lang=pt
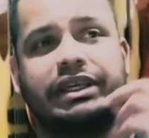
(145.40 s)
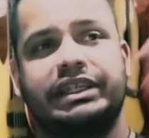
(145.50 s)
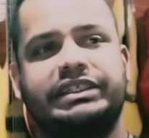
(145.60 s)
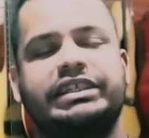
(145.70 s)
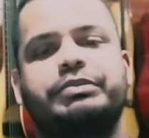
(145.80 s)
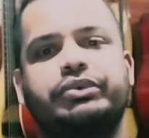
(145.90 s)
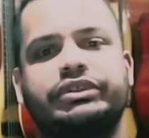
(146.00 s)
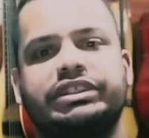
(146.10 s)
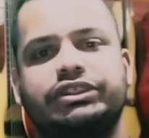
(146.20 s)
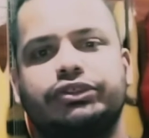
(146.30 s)
que tipo
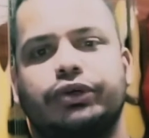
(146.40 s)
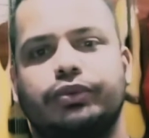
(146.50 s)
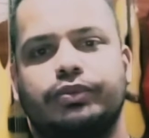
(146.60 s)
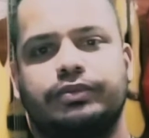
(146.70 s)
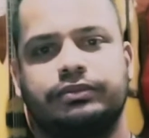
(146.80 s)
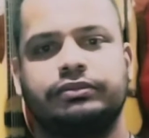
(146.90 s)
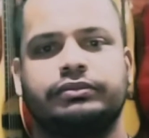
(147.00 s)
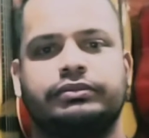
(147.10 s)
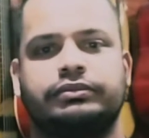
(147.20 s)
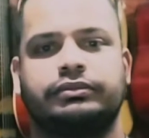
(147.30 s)
de som
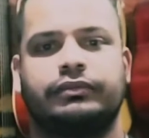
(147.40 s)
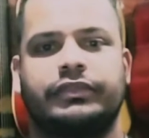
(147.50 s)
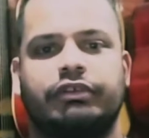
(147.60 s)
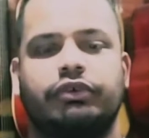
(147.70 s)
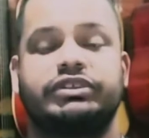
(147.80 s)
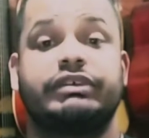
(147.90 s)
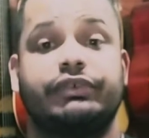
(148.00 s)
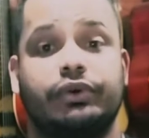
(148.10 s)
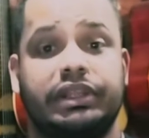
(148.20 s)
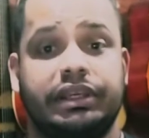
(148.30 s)
Vão ser
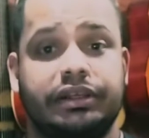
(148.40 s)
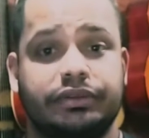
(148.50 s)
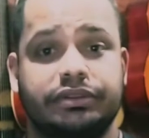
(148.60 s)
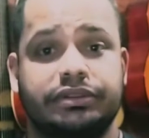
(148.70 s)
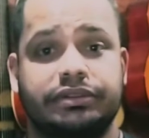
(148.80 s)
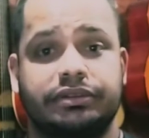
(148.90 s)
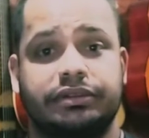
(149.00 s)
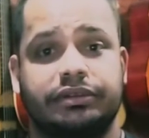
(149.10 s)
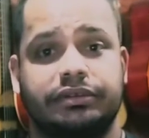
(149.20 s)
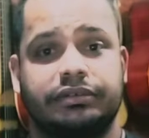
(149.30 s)
violinos?
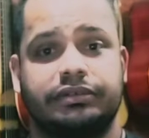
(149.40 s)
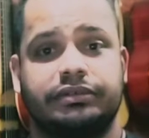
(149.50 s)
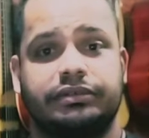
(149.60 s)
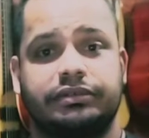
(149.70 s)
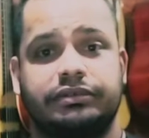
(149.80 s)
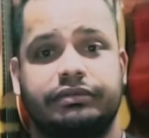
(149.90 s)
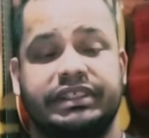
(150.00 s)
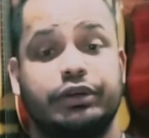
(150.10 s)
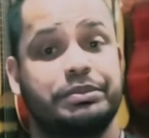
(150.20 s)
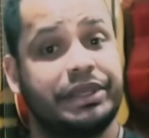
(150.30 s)

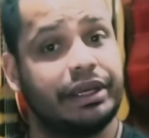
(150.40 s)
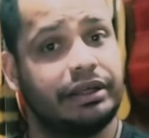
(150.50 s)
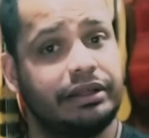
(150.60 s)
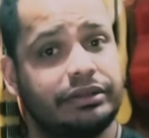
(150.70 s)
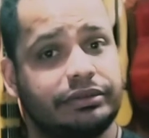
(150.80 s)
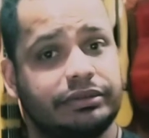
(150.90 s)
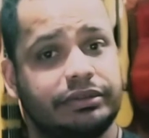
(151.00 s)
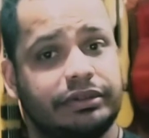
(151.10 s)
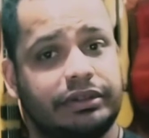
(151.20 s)
Vai ser um piano?